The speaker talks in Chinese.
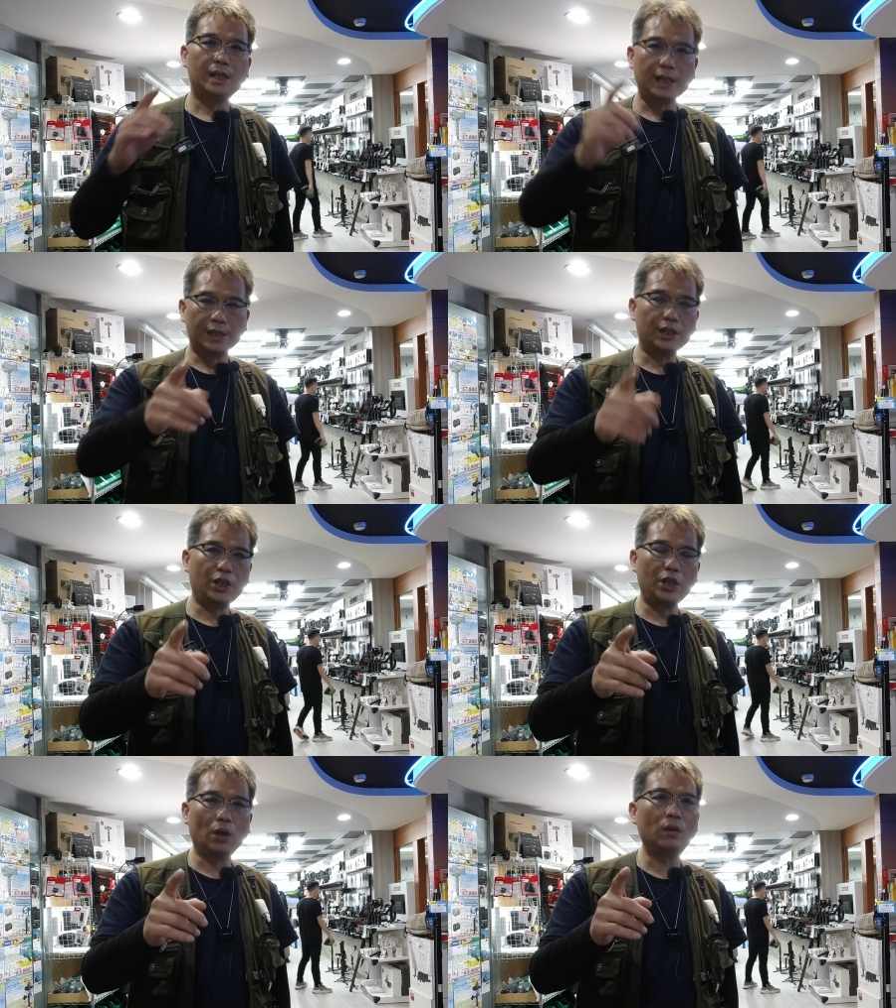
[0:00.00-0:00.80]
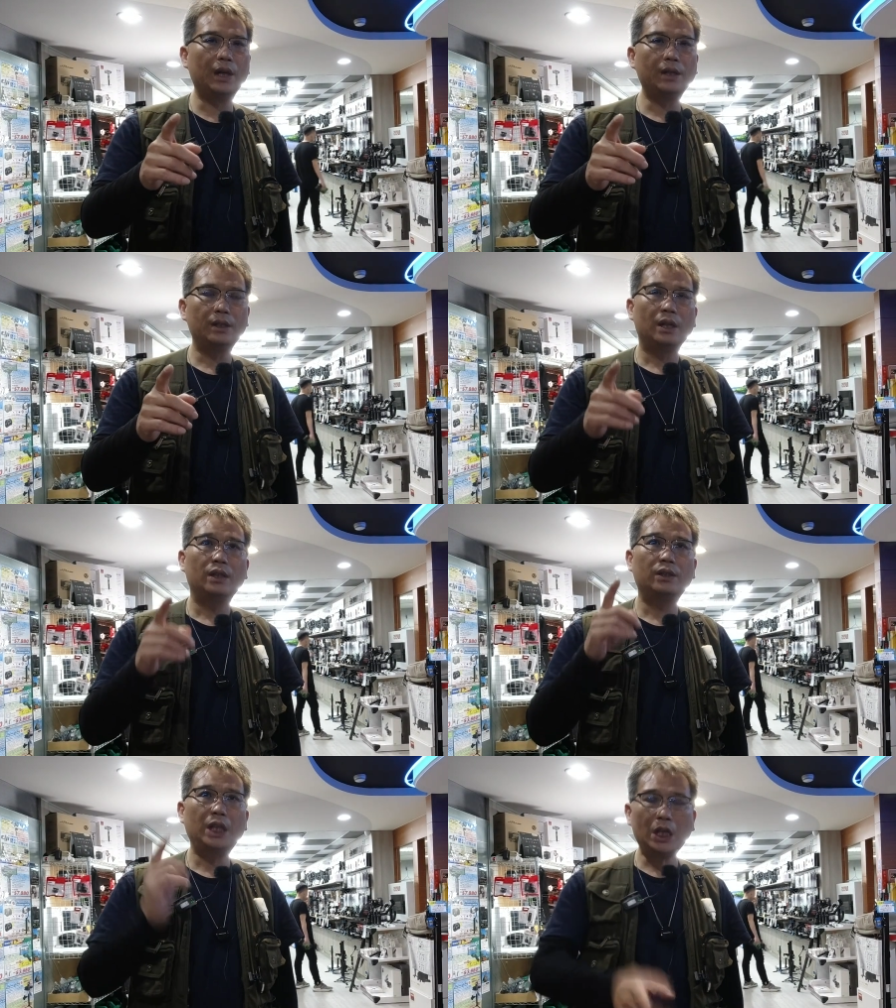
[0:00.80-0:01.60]
现在是
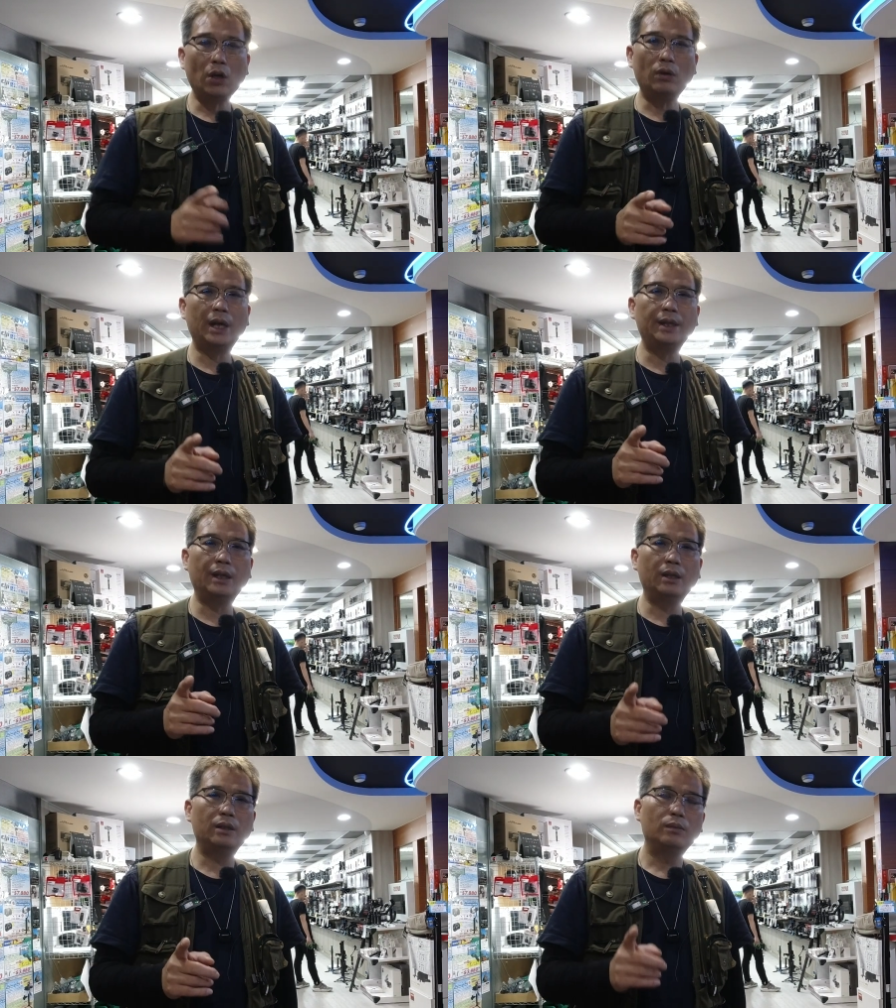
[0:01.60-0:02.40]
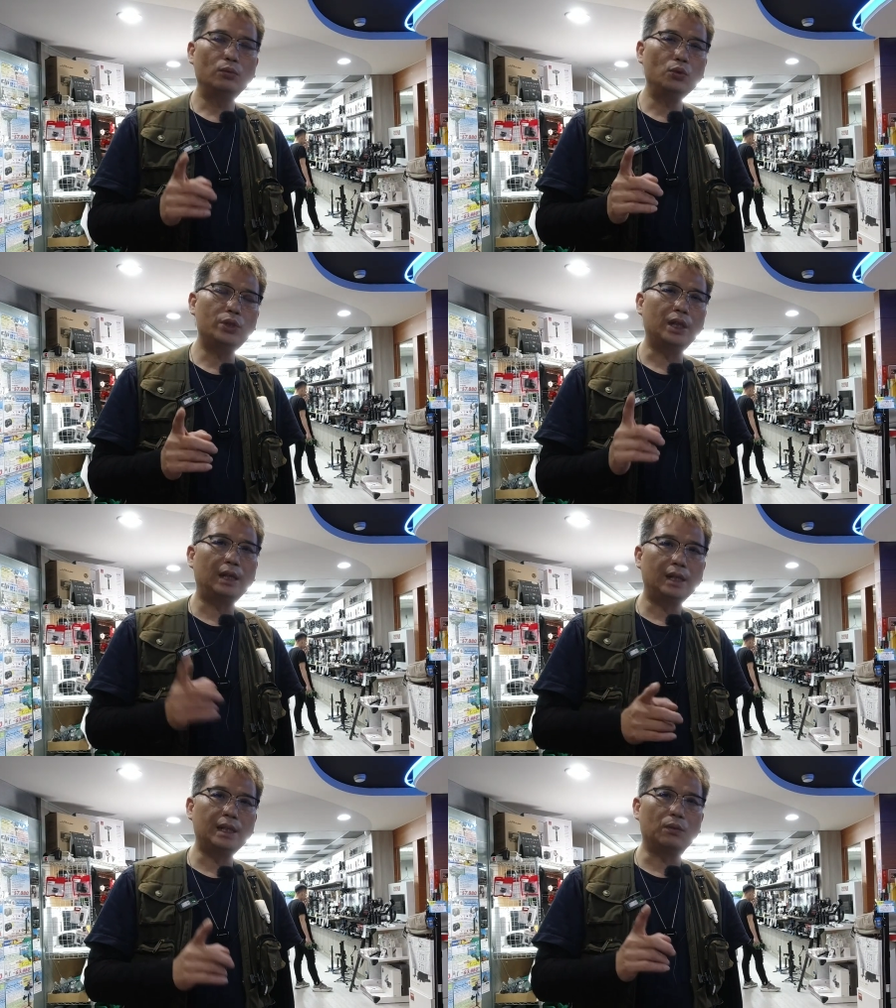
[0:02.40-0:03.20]
DOA，DOA 呢？目
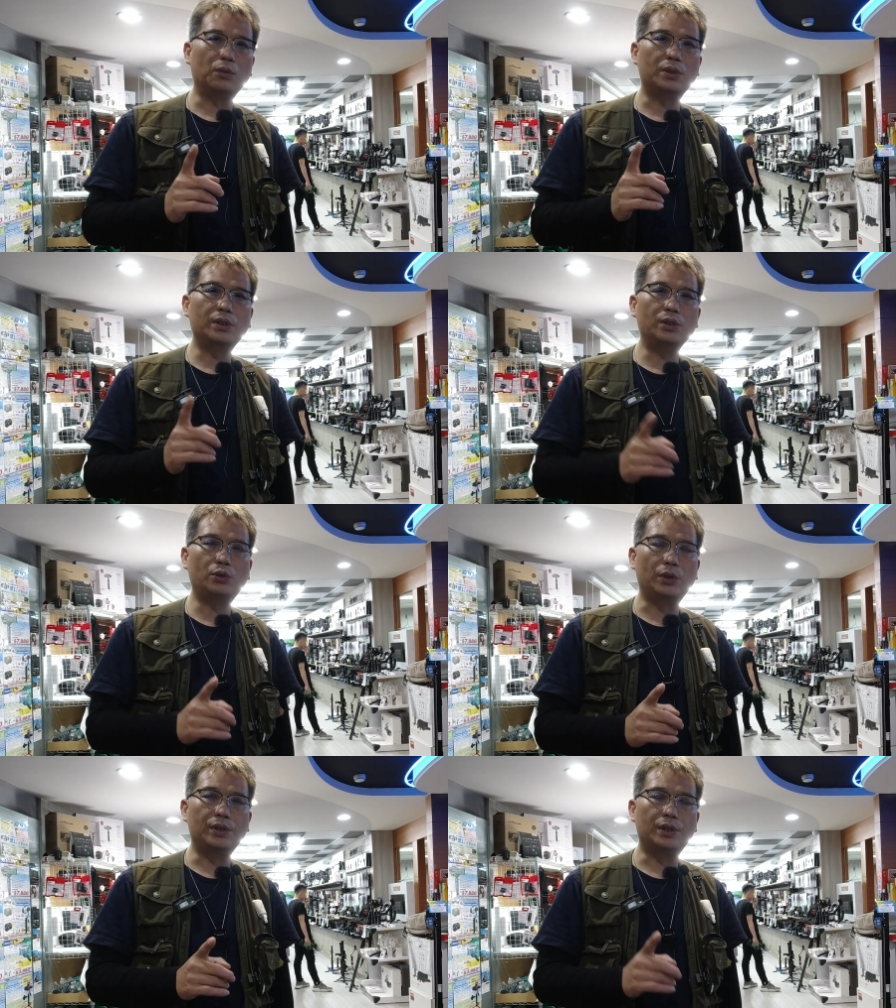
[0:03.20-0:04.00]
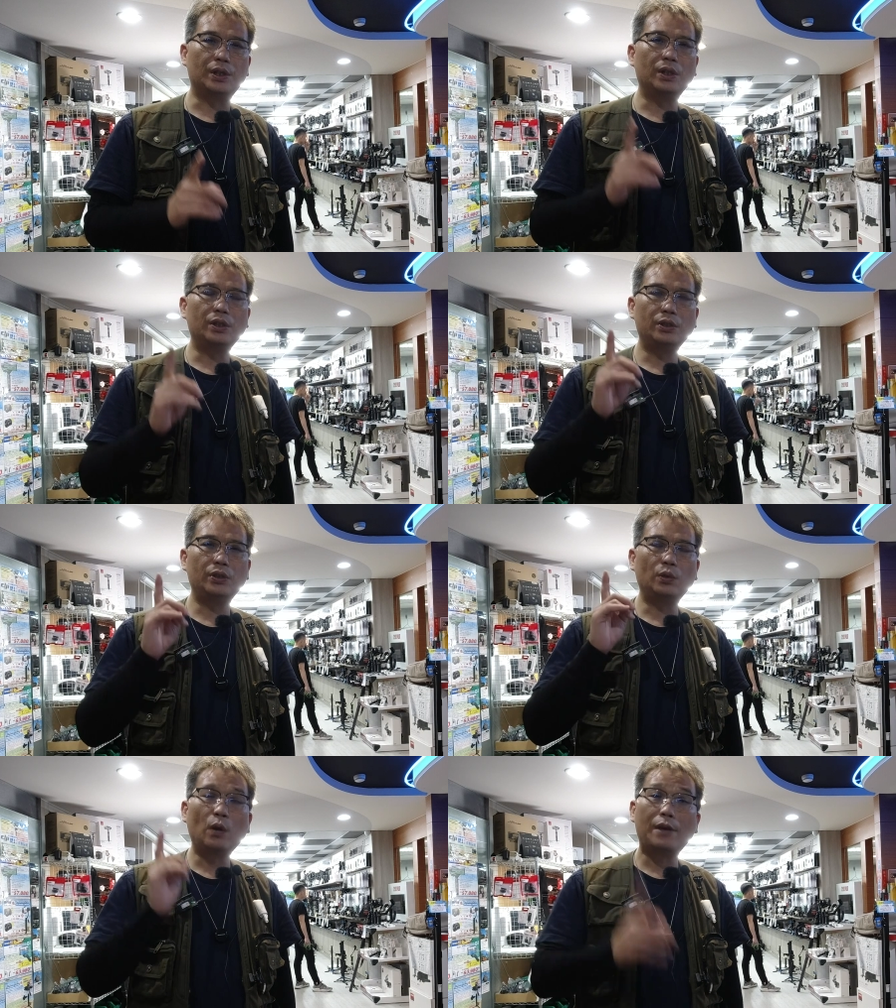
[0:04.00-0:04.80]
前来讲，我是选择
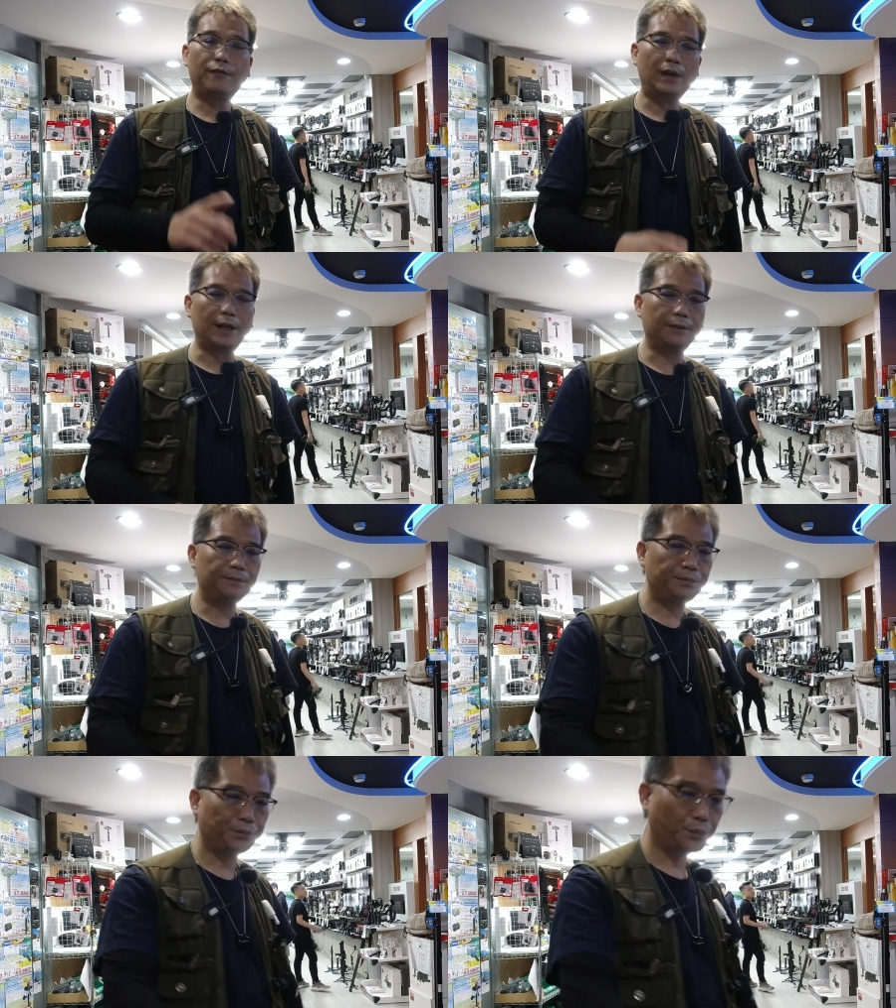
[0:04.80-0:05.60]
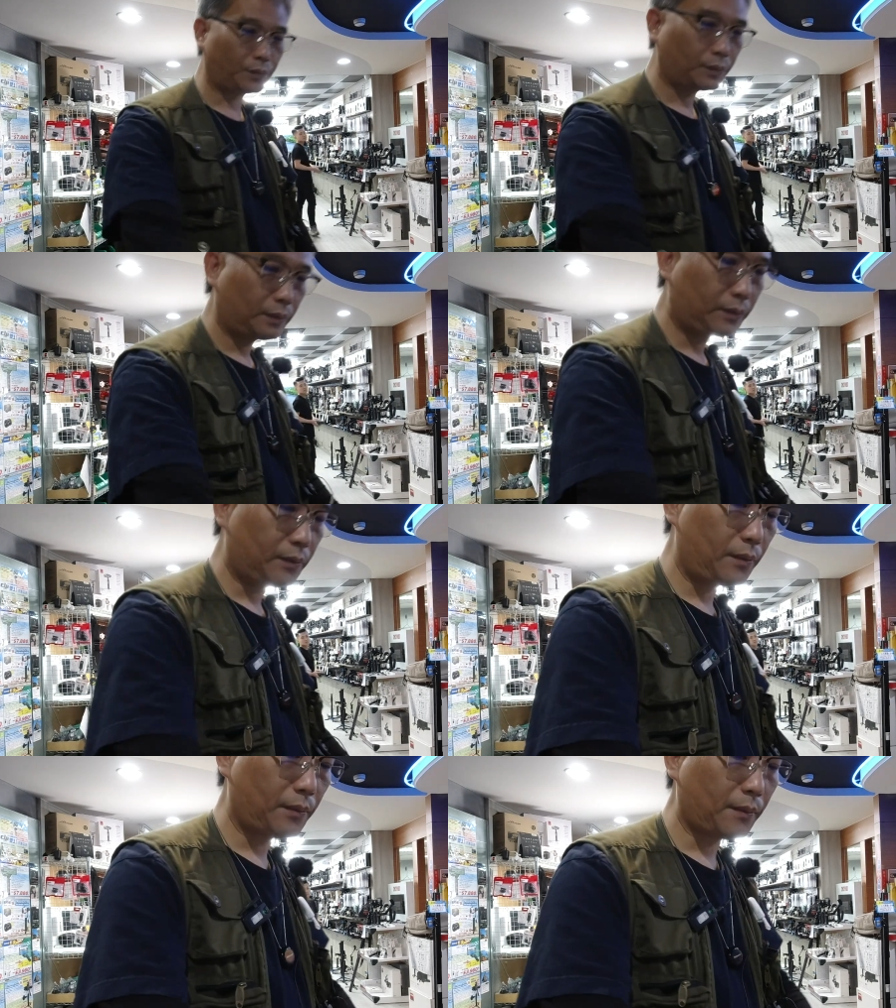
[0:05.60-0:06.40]

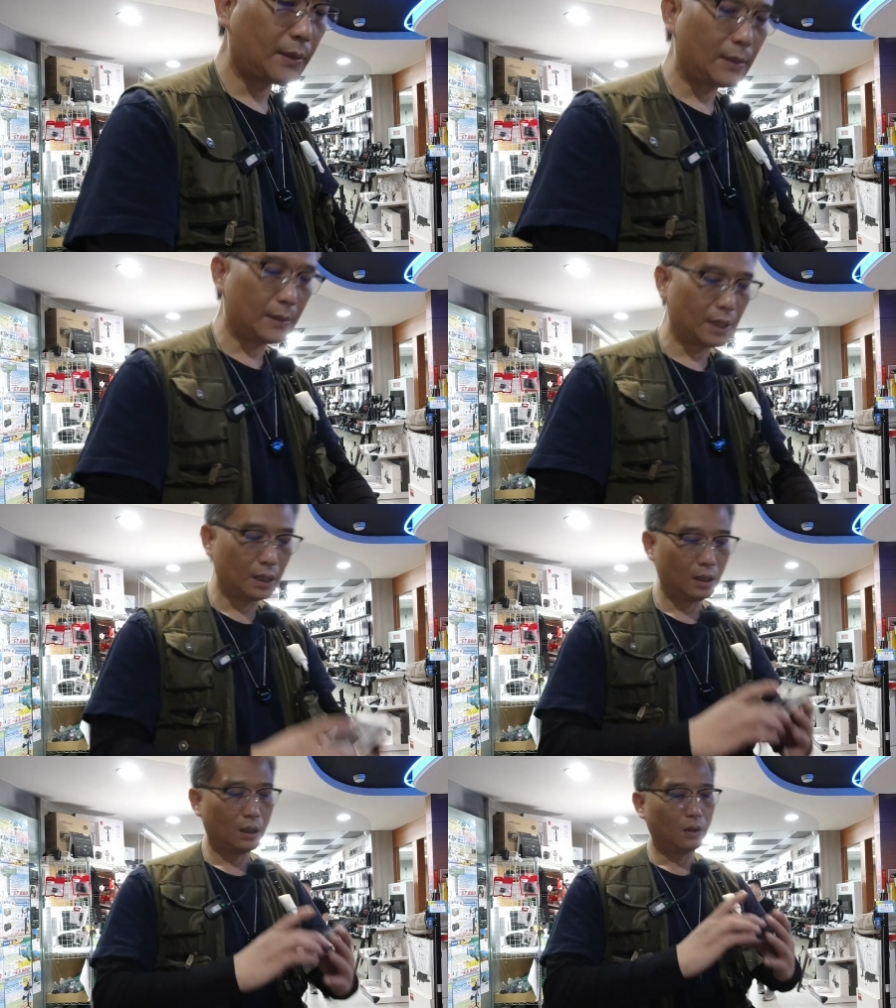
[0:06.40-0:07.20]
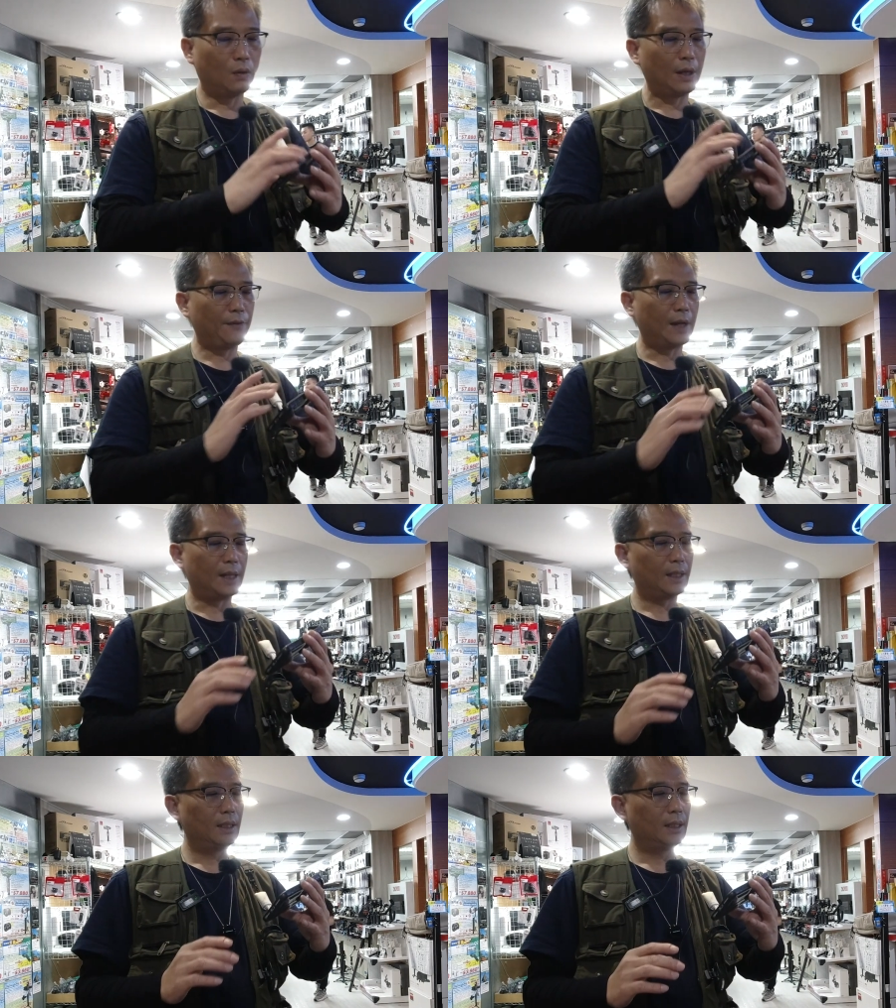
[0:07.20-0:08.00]

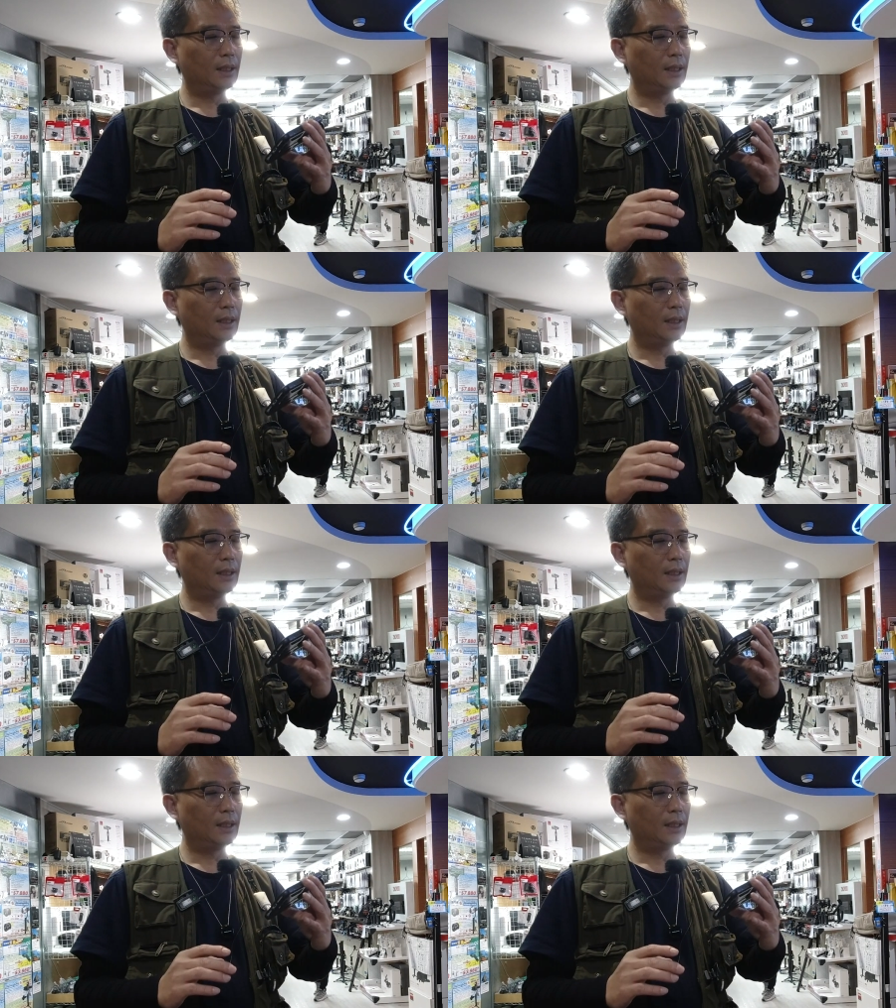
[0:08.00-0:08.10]
WiFi，WiFi。